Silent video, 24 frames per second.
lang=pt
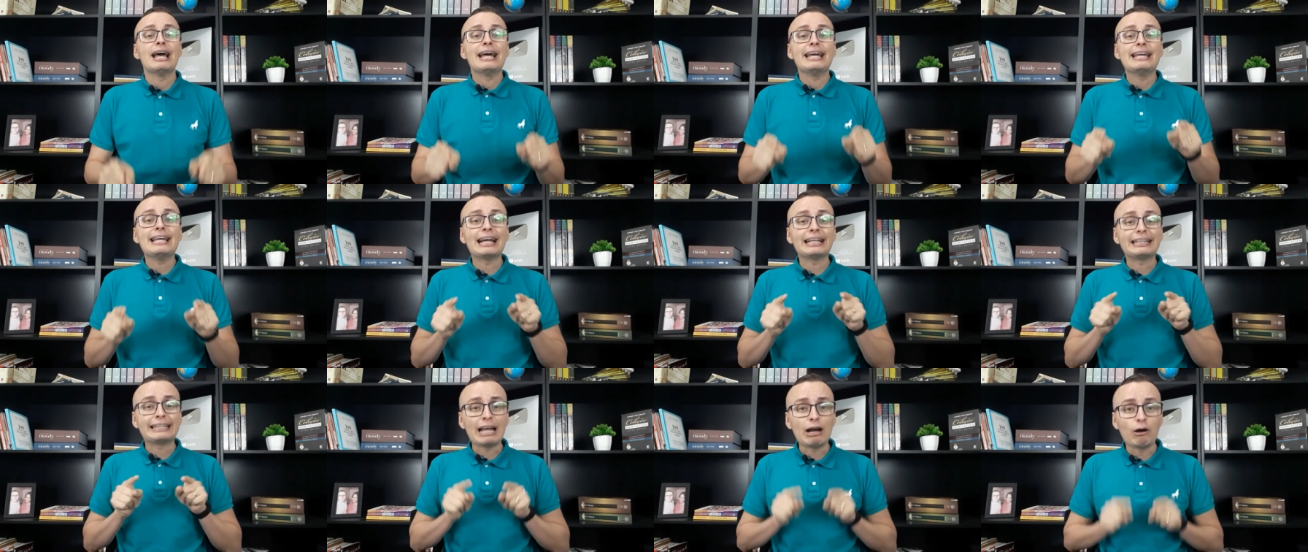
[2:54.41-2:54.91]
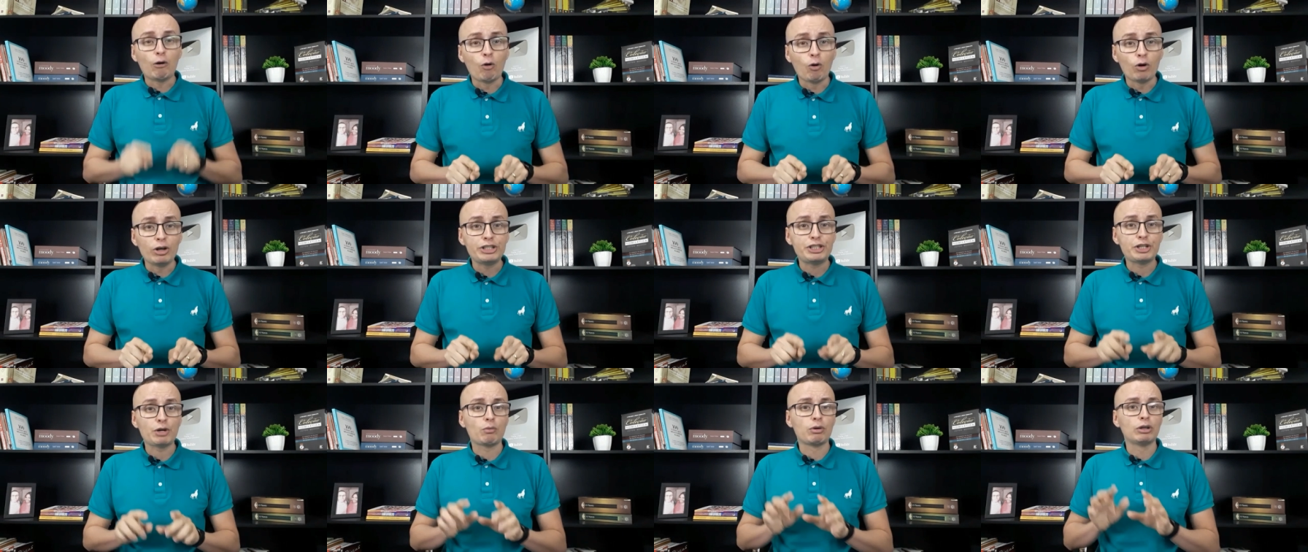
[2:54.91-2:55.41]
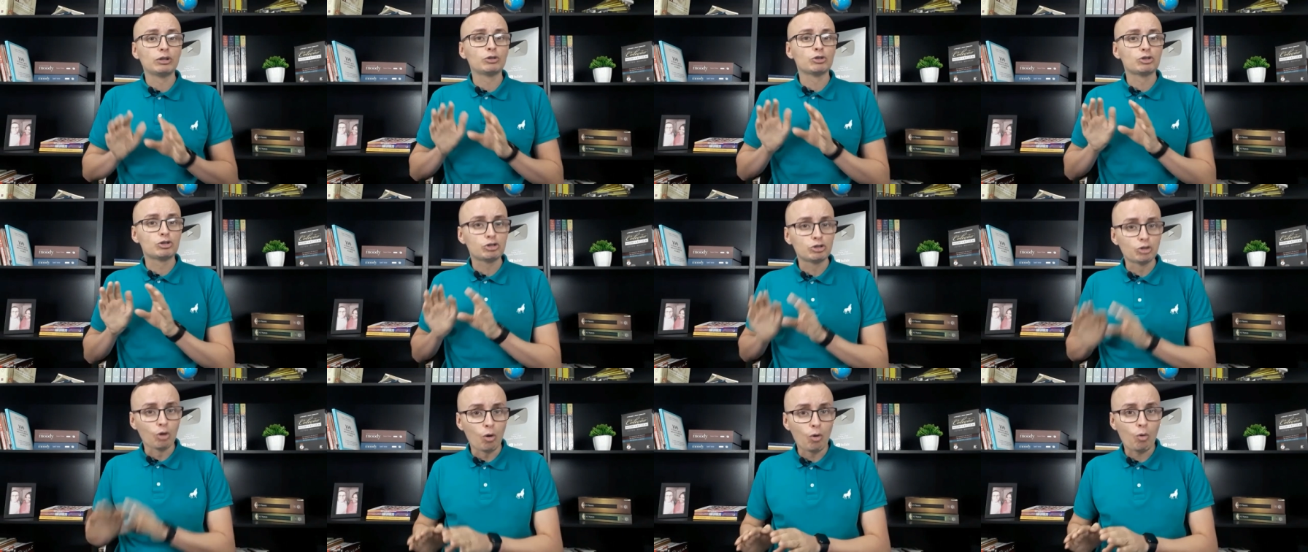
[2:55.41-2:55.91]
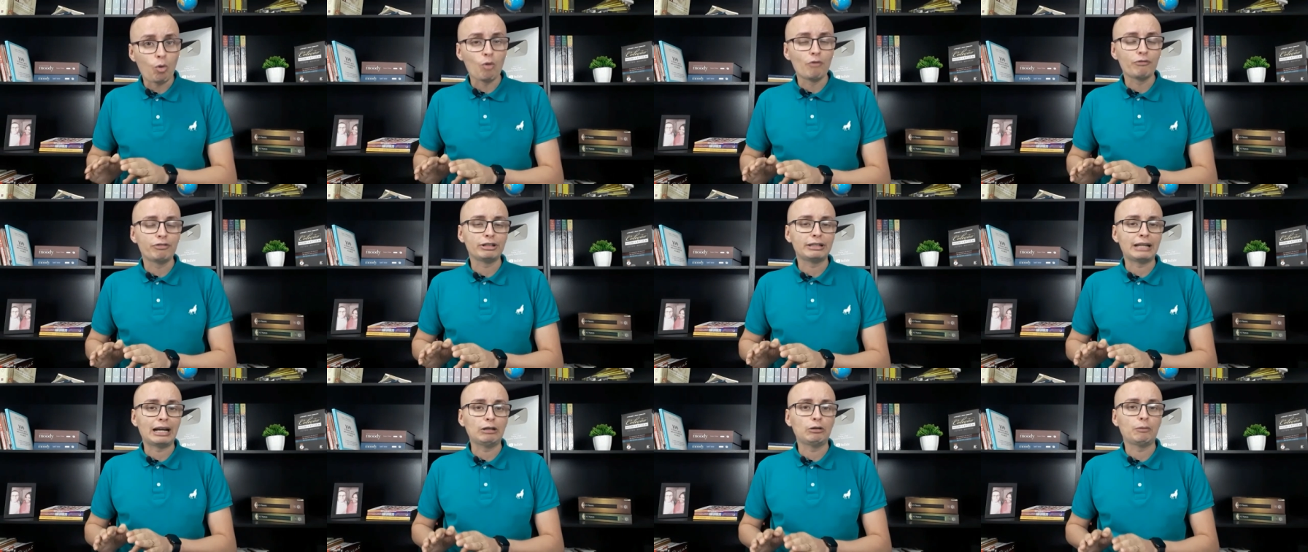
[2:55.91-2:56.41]
E até hoje, quando sou
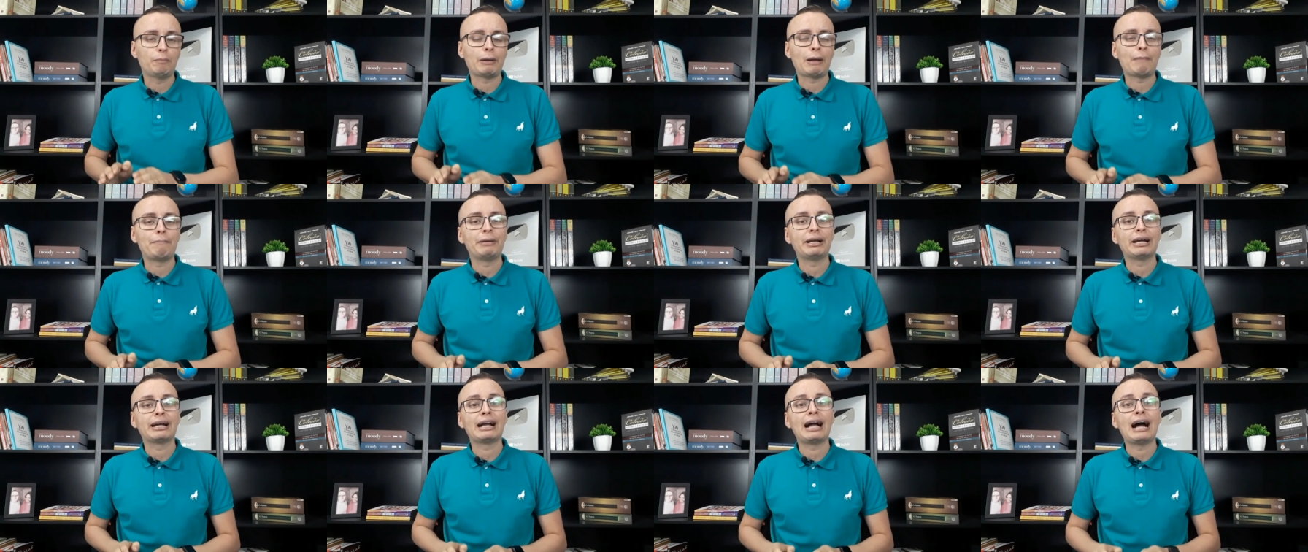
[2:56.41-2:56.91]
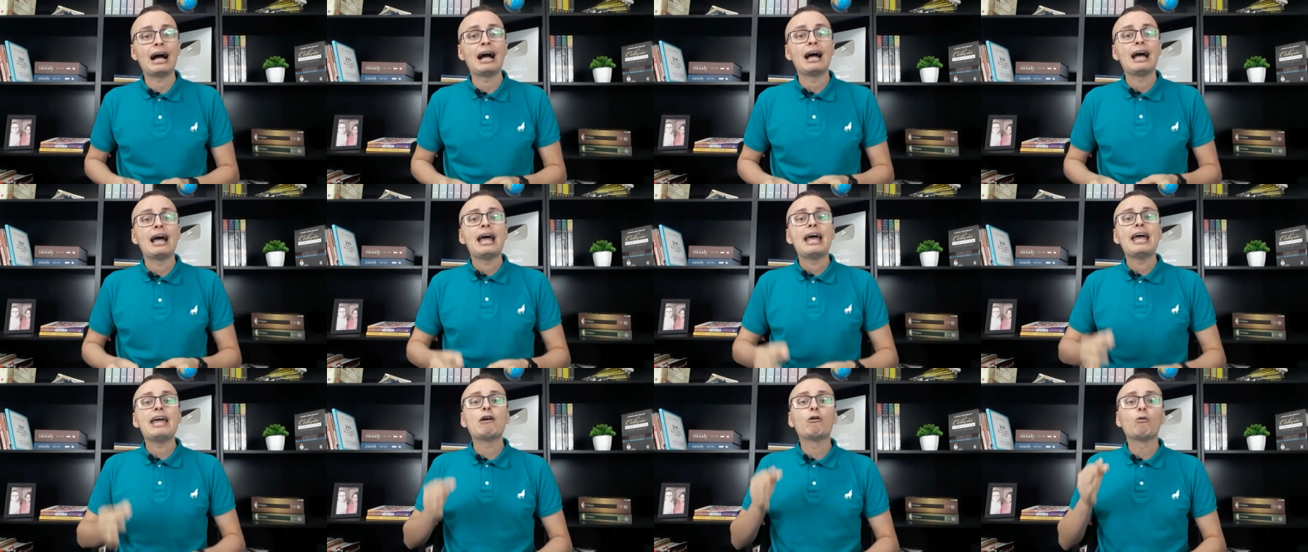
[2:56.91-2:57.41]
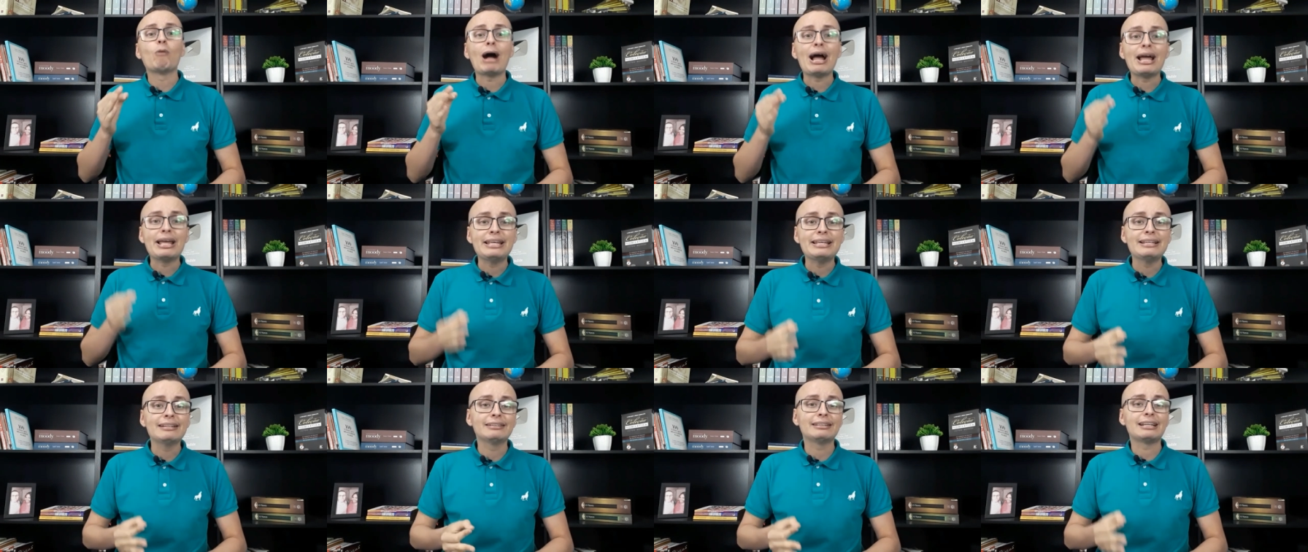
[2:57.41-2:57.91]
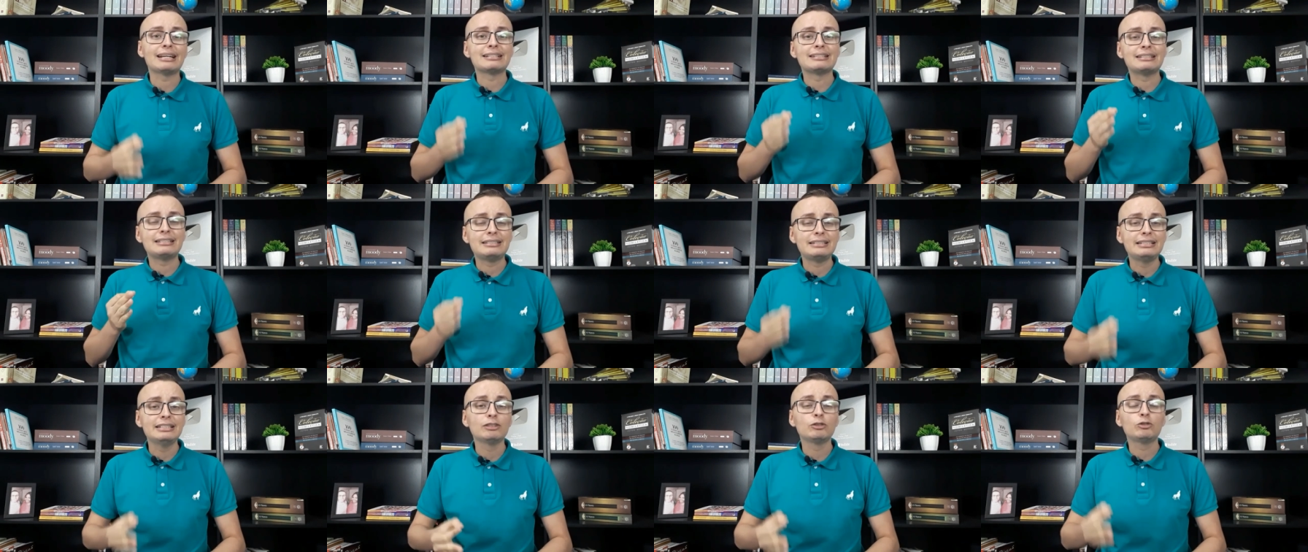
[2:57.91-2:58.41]
convidado para pregar, eu ainda
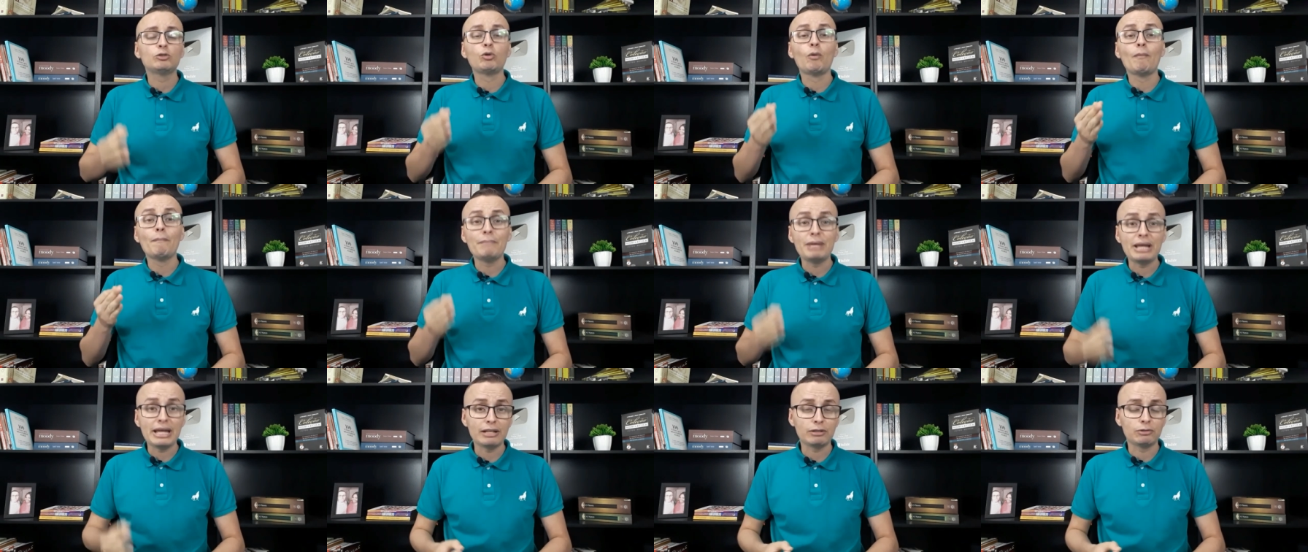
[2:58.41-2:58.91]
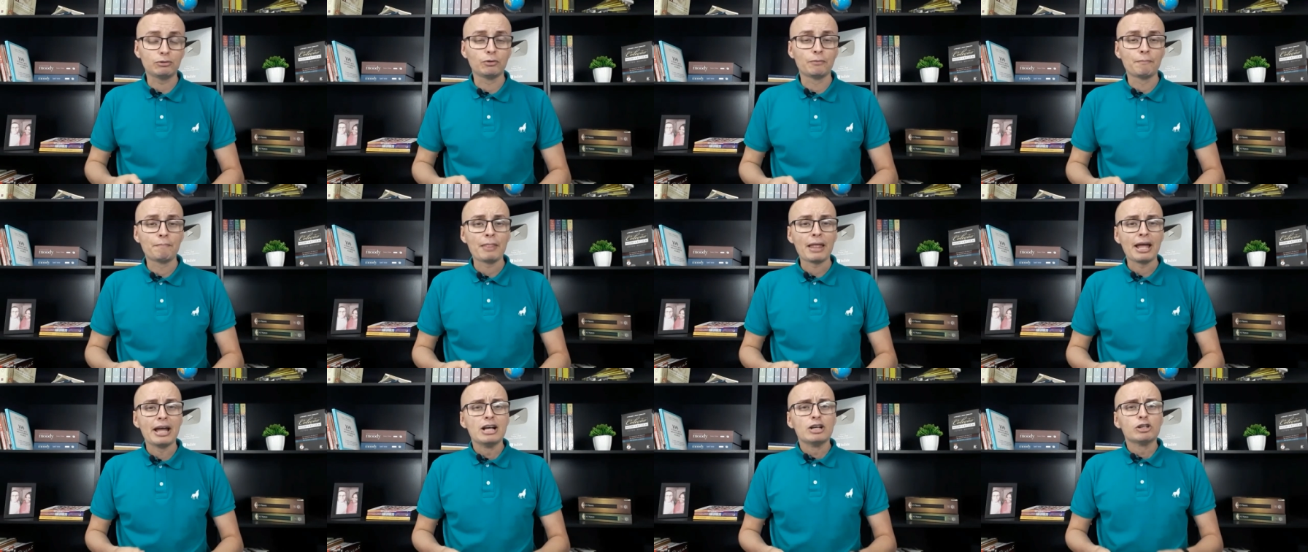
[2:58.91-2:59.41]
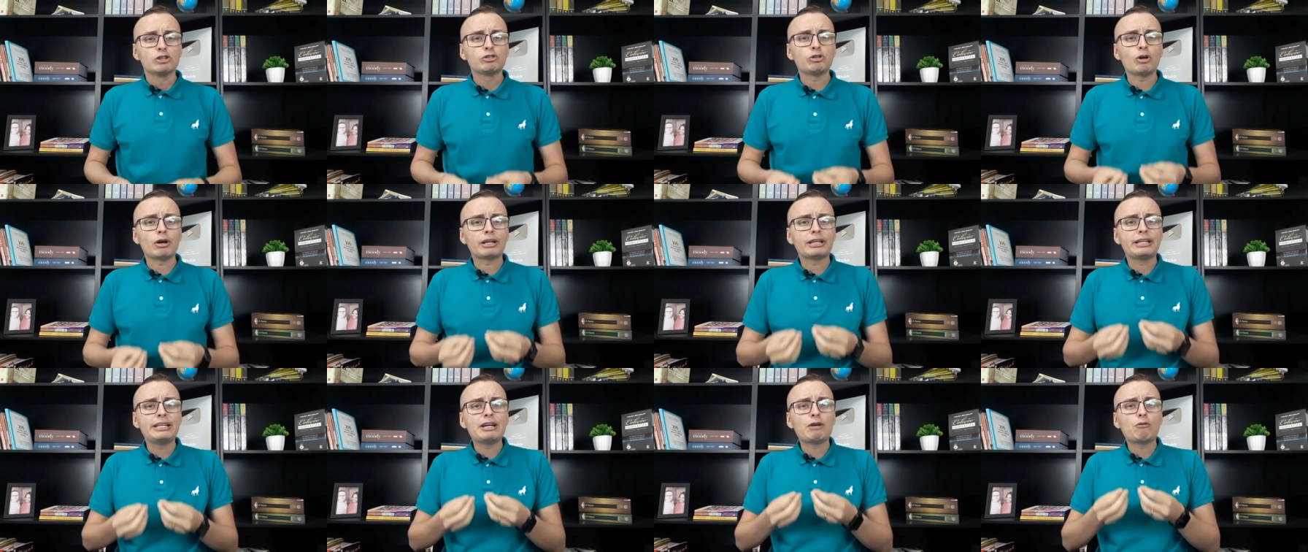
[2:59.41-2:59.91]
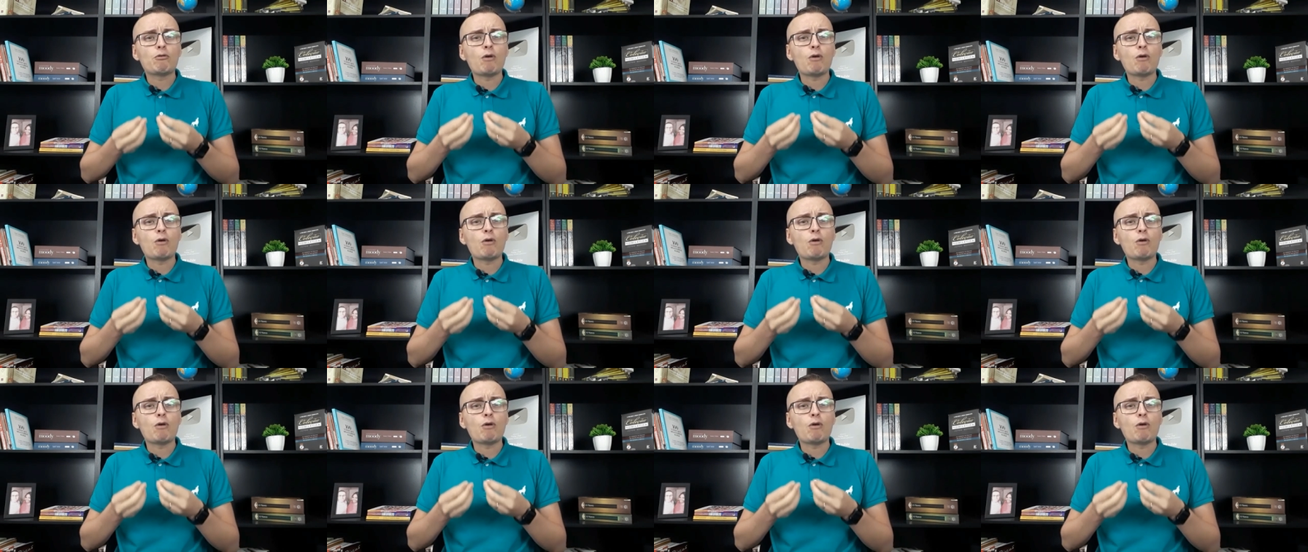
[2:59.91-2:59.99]
sinto medo. Só que